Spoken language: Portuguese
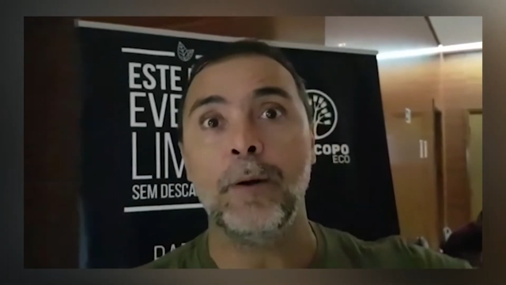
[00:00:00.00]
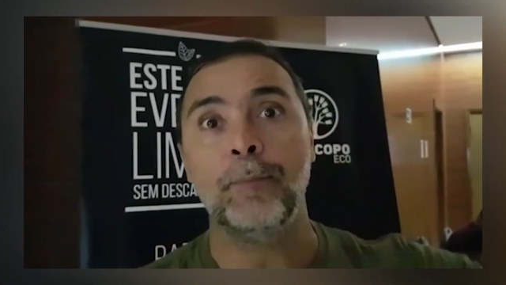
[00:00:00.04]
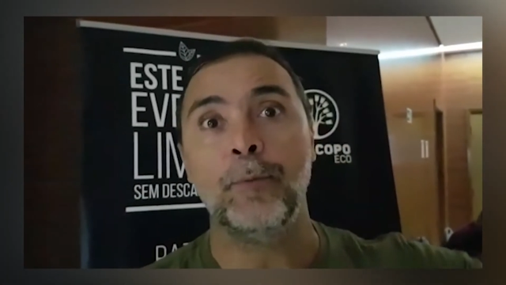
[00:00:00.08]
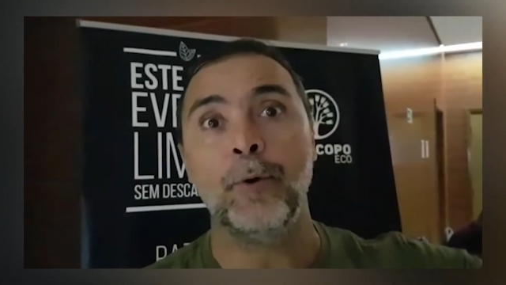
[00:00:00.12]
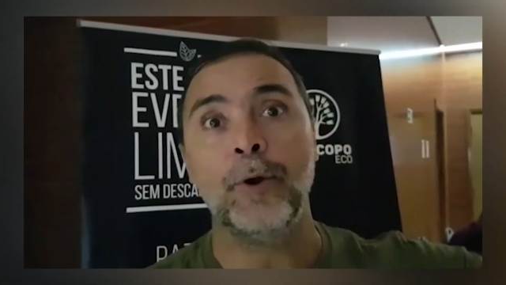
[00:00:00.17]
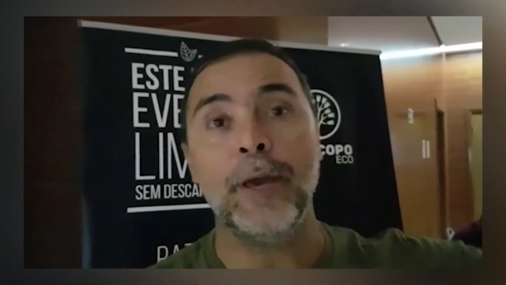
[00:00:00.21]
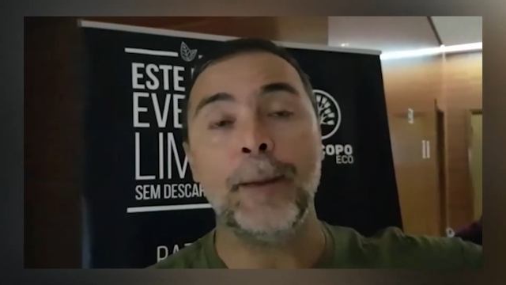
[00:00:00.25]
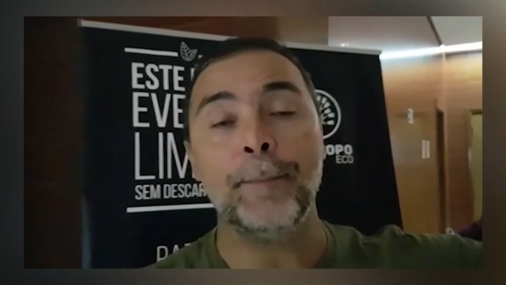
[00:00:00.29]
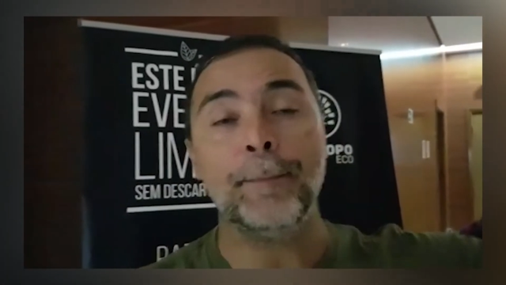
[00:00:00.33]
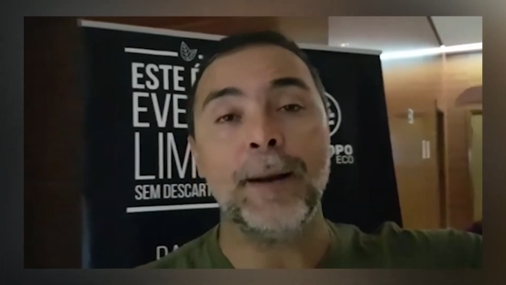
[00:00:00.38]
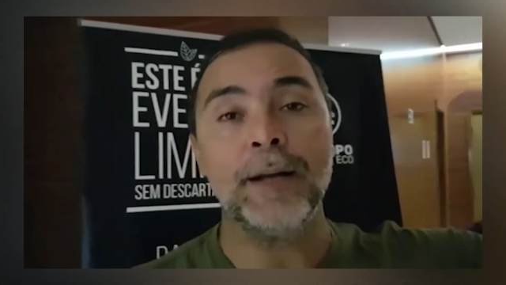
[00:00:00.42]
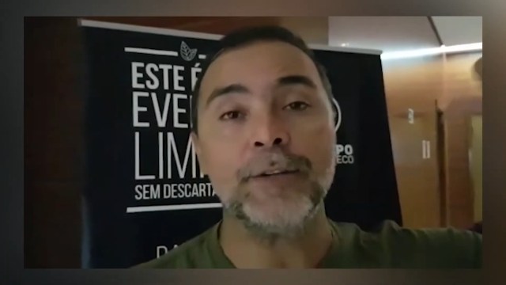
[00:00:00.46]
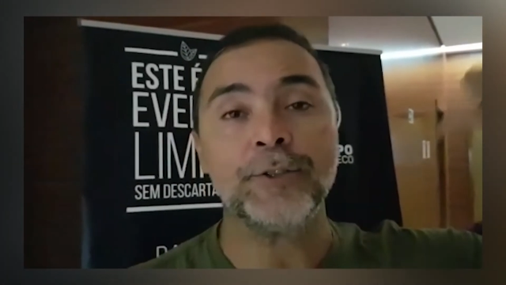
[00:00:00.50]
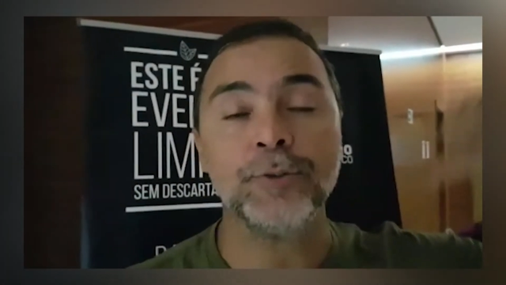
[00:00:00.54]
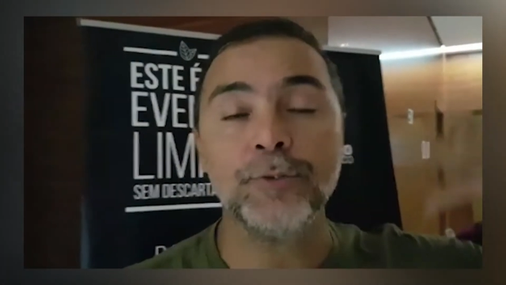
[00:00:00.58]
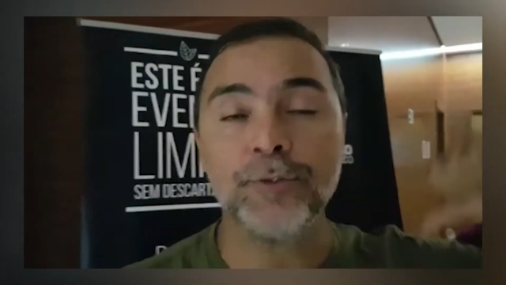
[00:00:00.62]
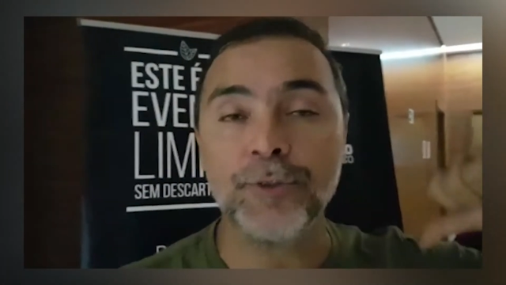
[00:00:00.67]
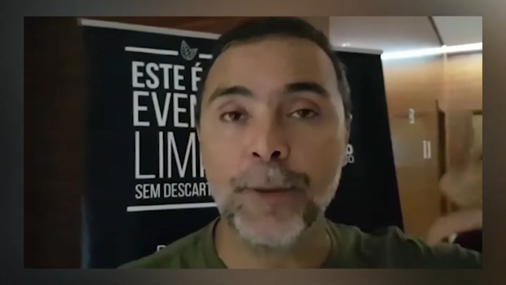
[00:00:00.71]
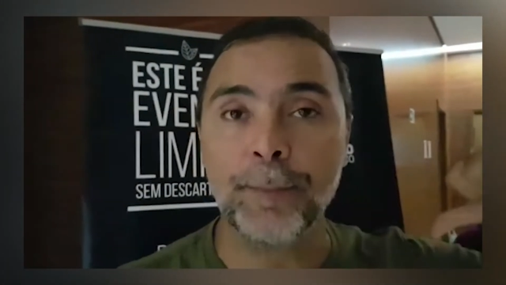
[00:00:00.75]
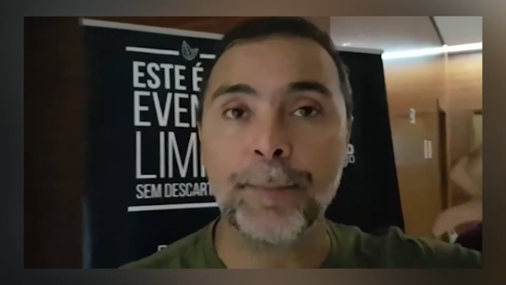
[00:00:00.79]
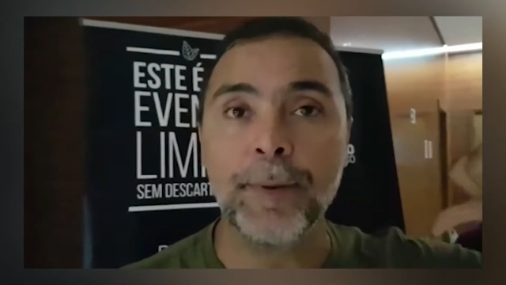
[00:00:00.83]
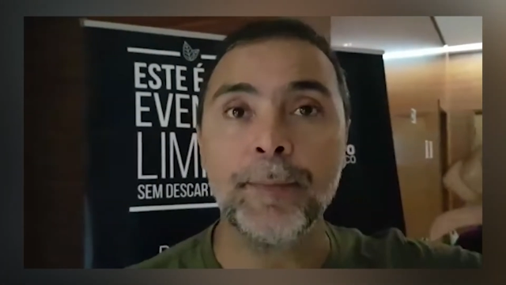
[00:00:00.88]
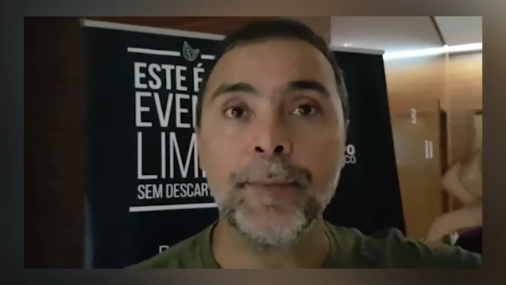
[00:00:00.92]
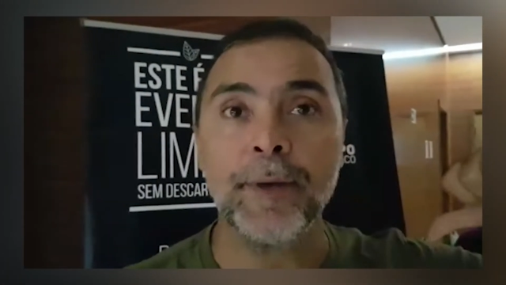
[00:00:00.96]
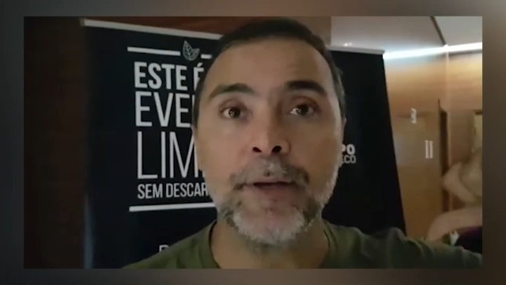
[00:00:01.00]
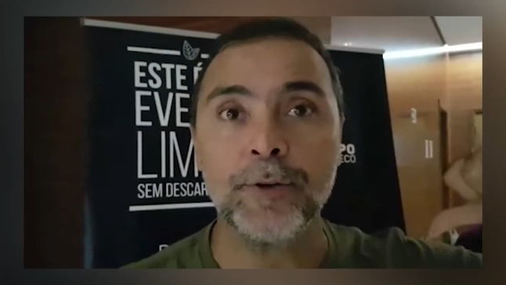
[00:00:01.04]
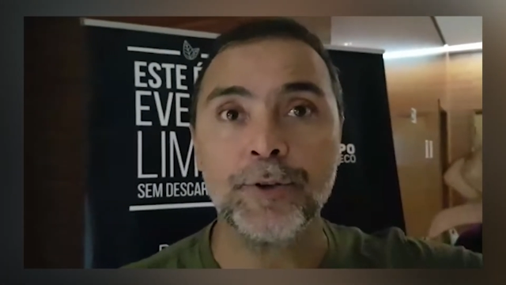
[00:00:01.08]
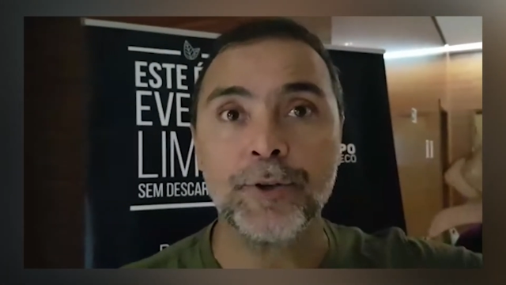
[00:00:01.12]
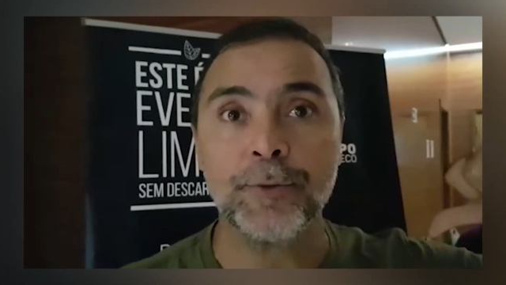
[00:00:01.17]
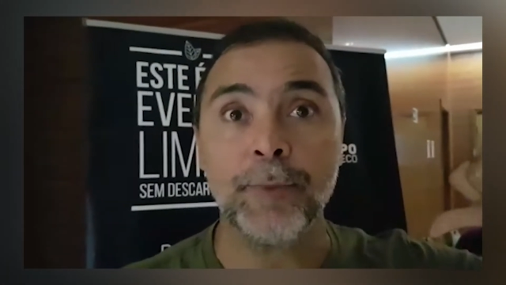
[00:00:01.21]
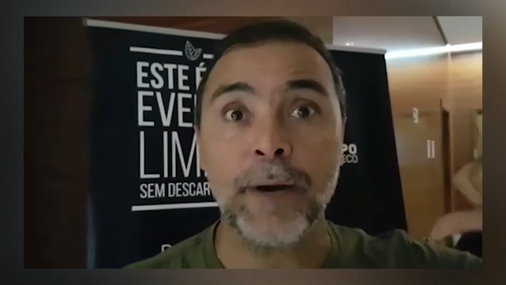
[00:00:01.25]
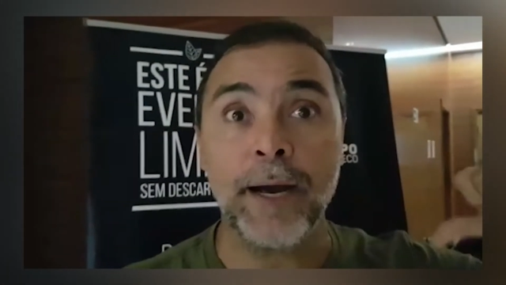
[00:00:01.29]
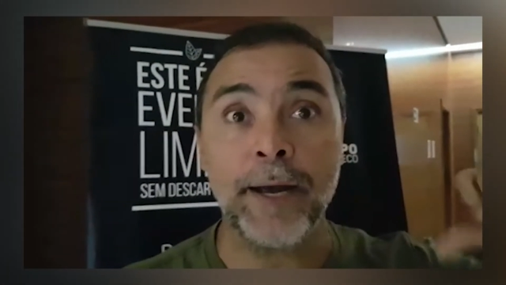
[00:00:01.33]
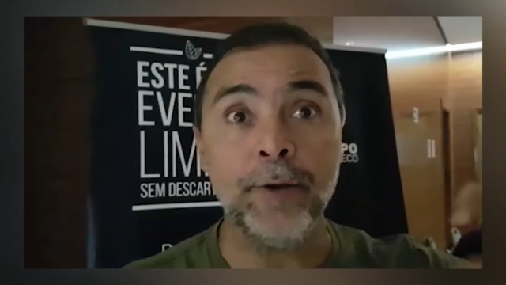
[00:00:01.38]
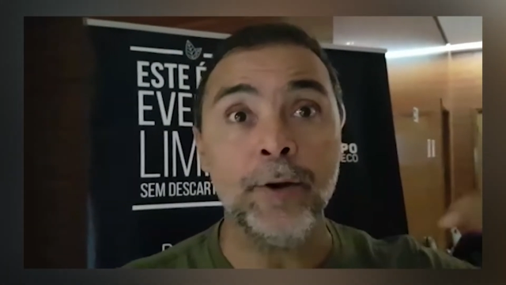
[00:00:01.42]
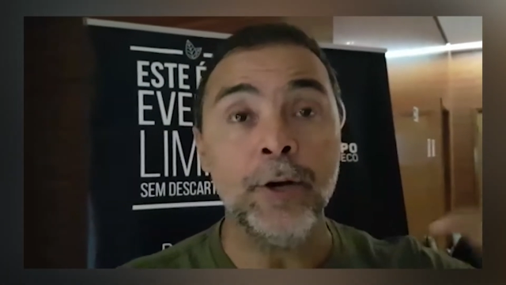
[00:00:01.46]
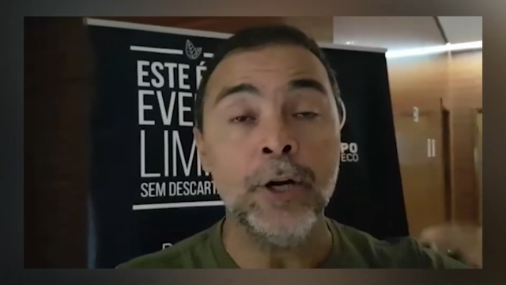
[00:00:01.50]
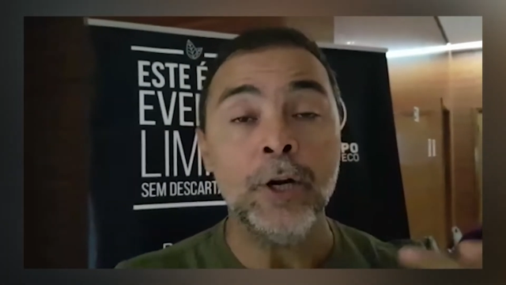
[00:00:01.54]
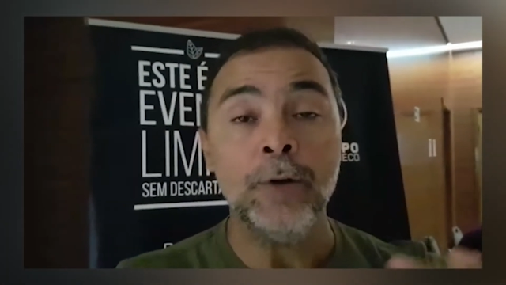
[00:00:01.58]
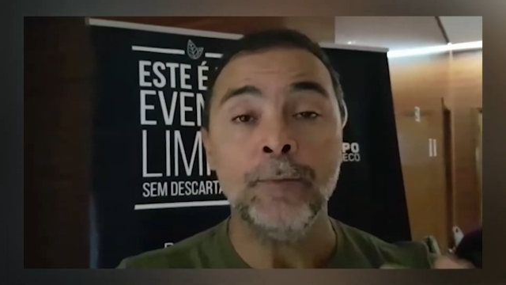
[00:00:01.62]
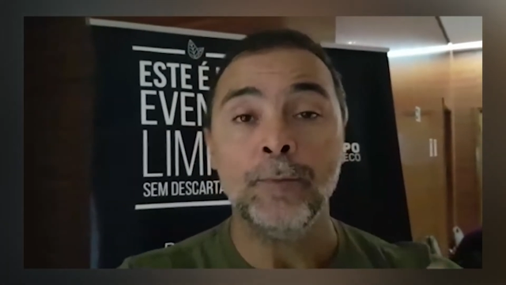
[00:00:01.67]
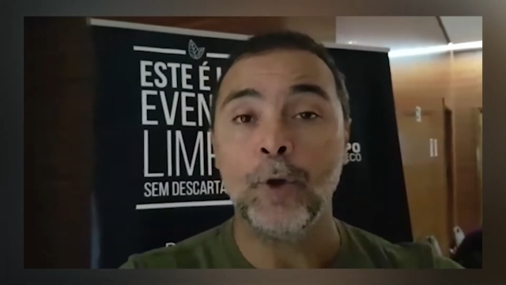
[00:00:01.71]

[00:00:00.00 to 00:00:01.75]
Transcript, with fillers: porque a partir do dia 1 de maio